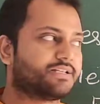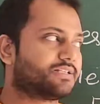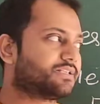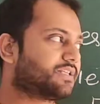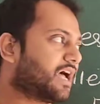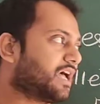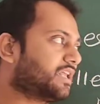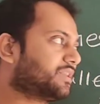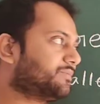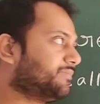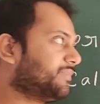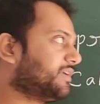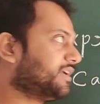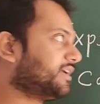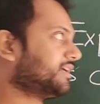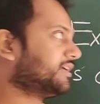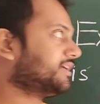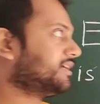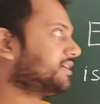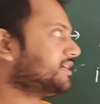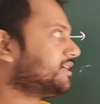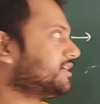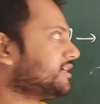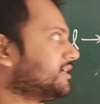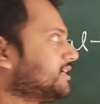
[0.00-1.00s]
साथ में
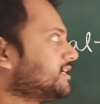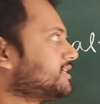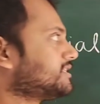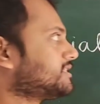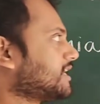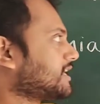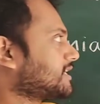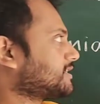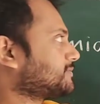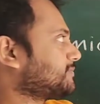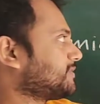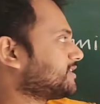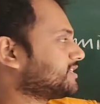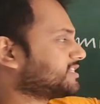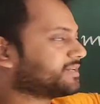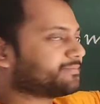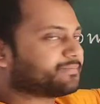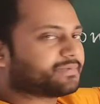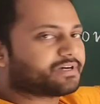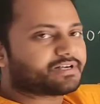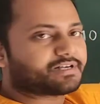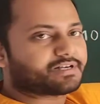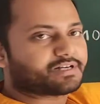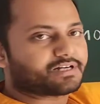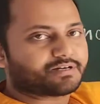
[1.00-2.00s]
इस एक्सप्रेशन
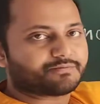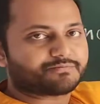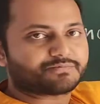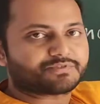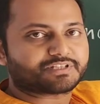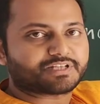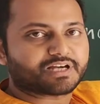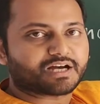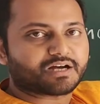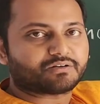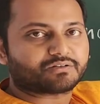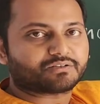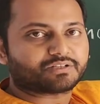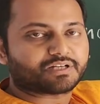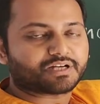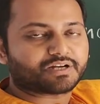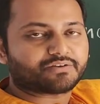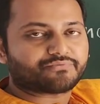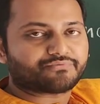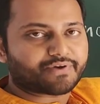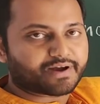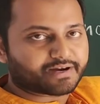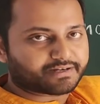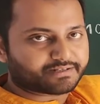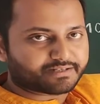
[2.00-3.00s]
में टर्म्स क्या होते हैं
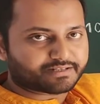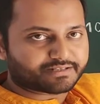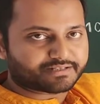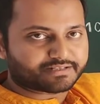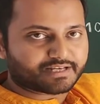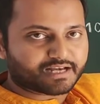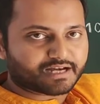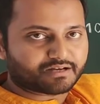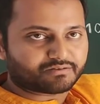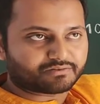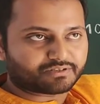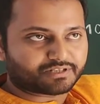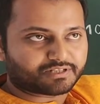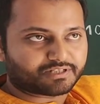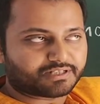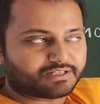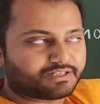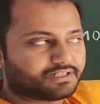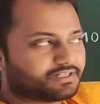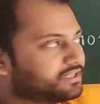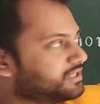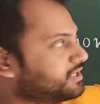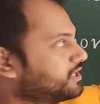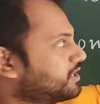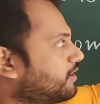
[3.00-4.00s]
फैक्टर्स क्या होते हैं
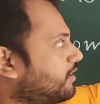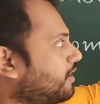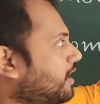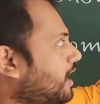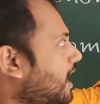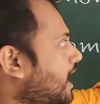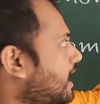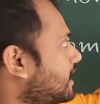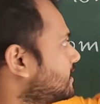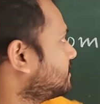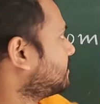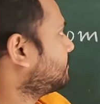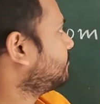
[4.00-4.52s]
और आज